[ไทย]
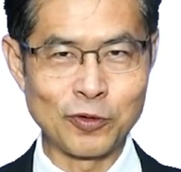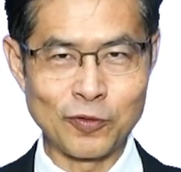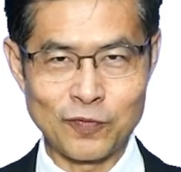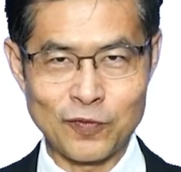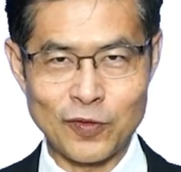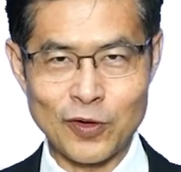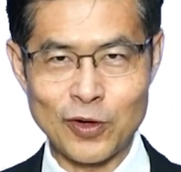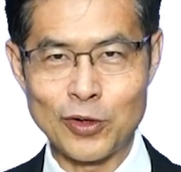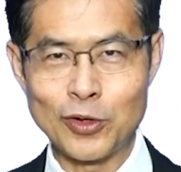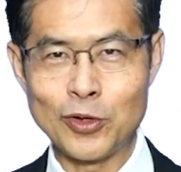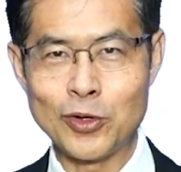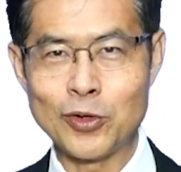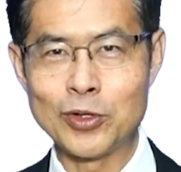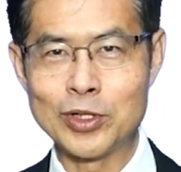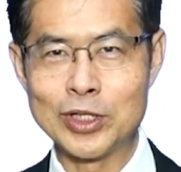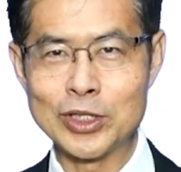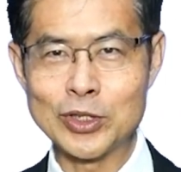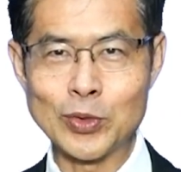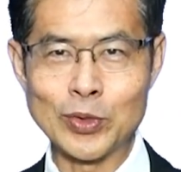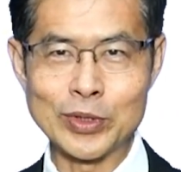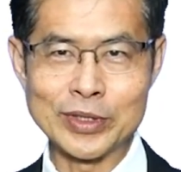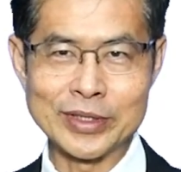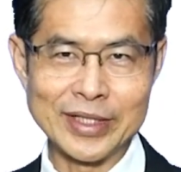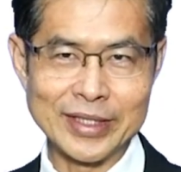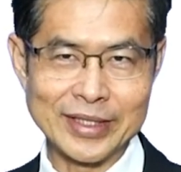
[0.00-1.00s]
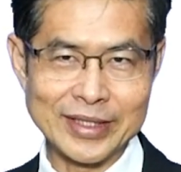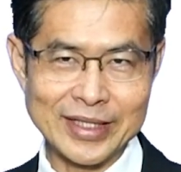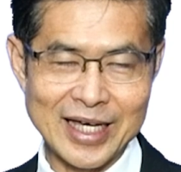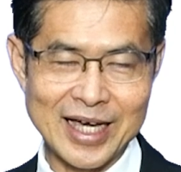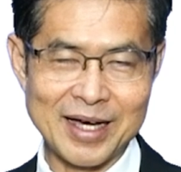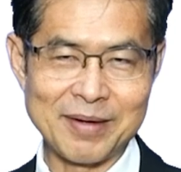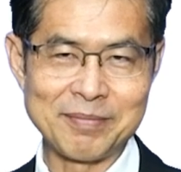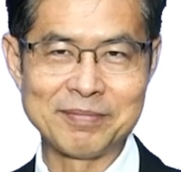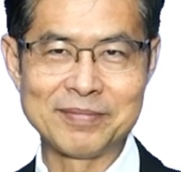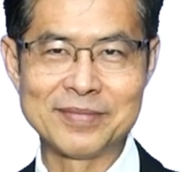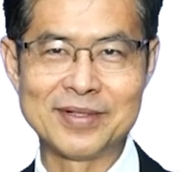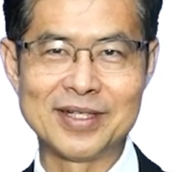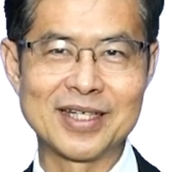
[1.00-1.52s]
ด Follow หรือกดติดตาม
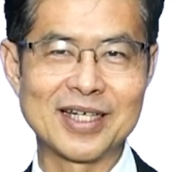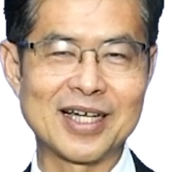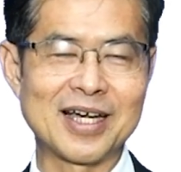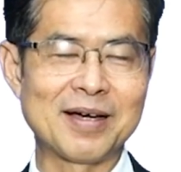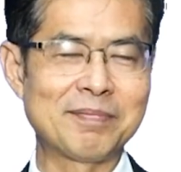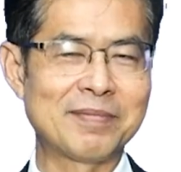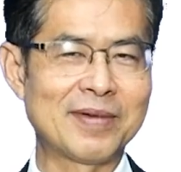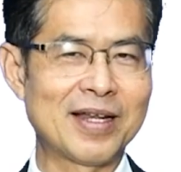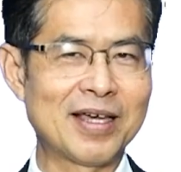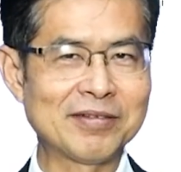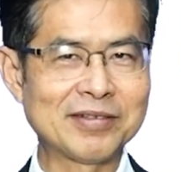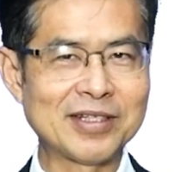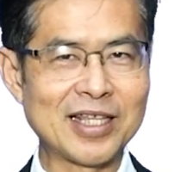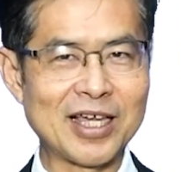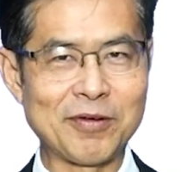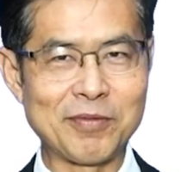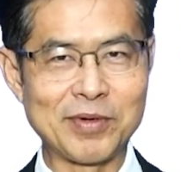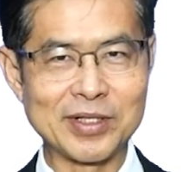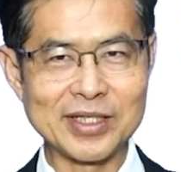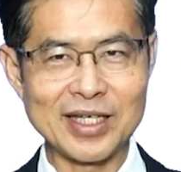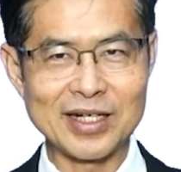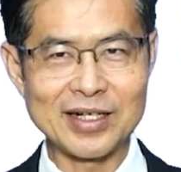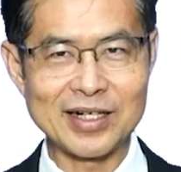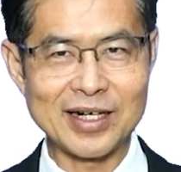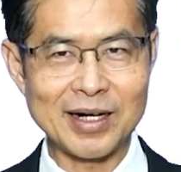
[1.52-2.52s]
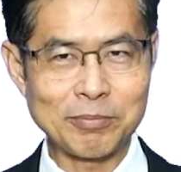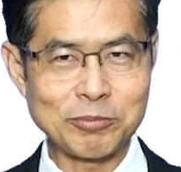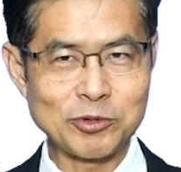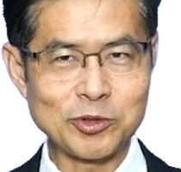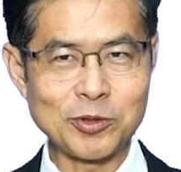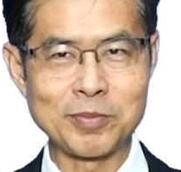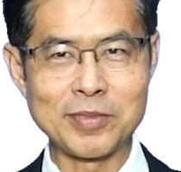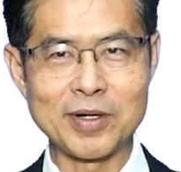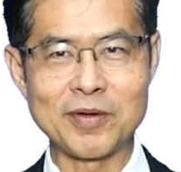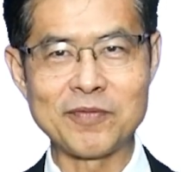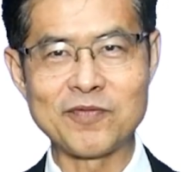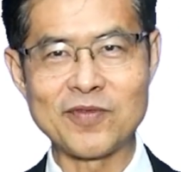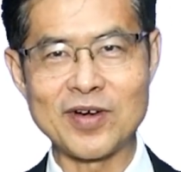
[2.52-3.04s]
นะครับแล้วแต่ว่าท่านรับชม
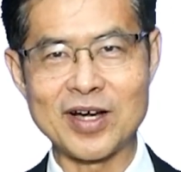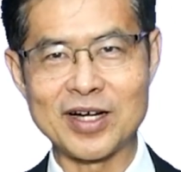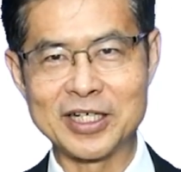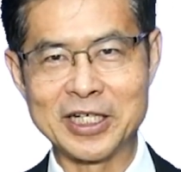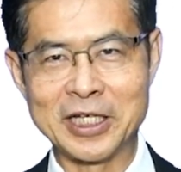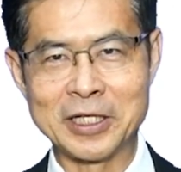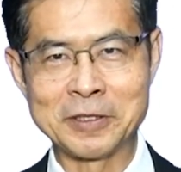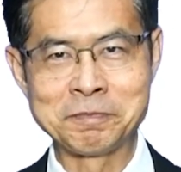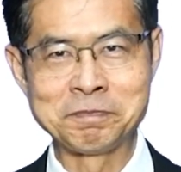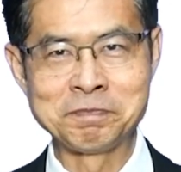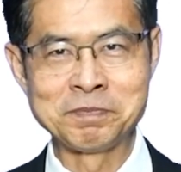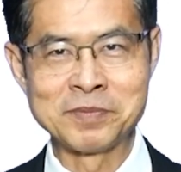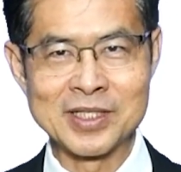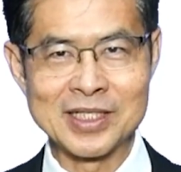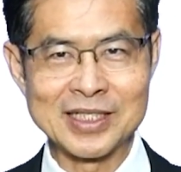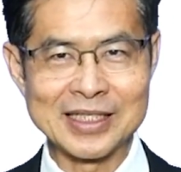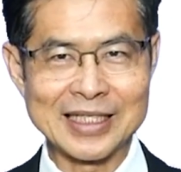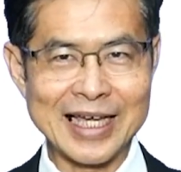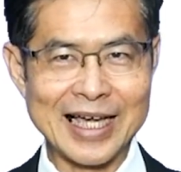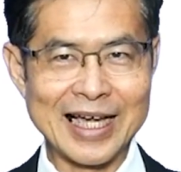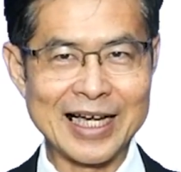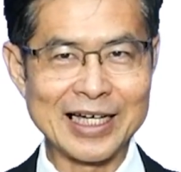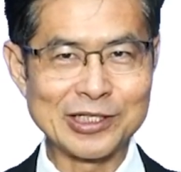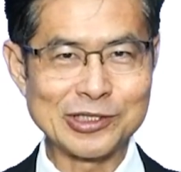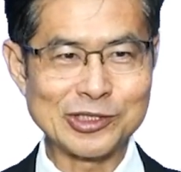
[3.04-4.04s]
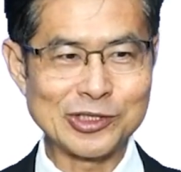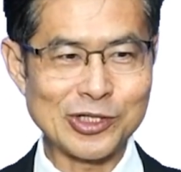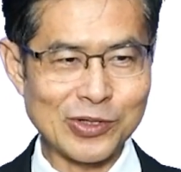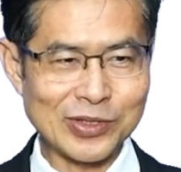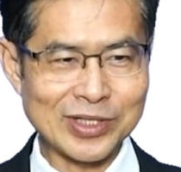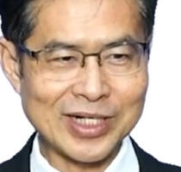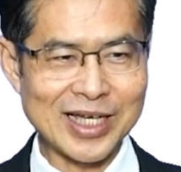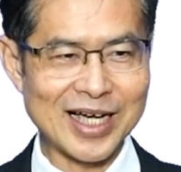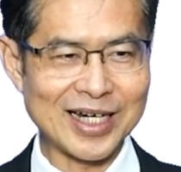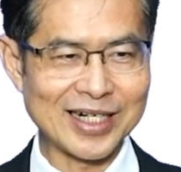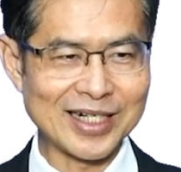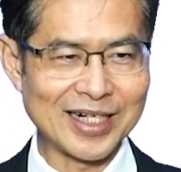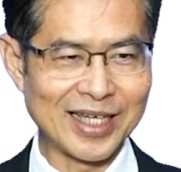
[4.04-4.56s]
รับฟังเนี่ยทางช่อง
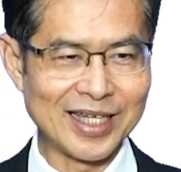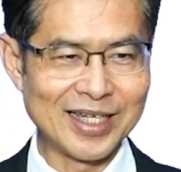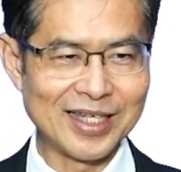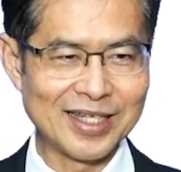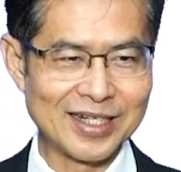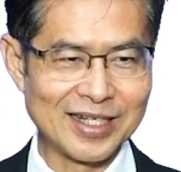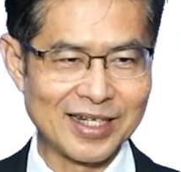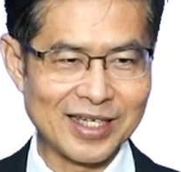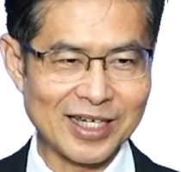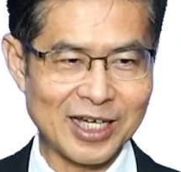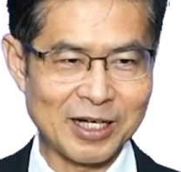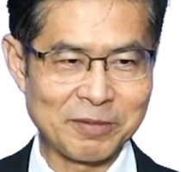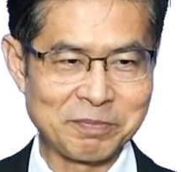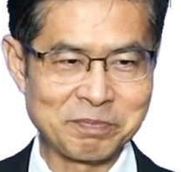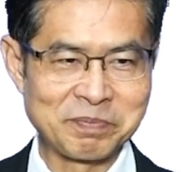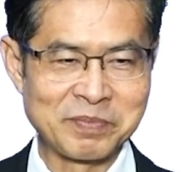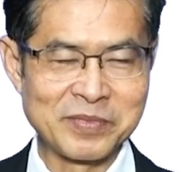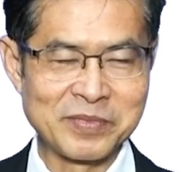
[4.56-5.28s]
ทางไหนนะครับ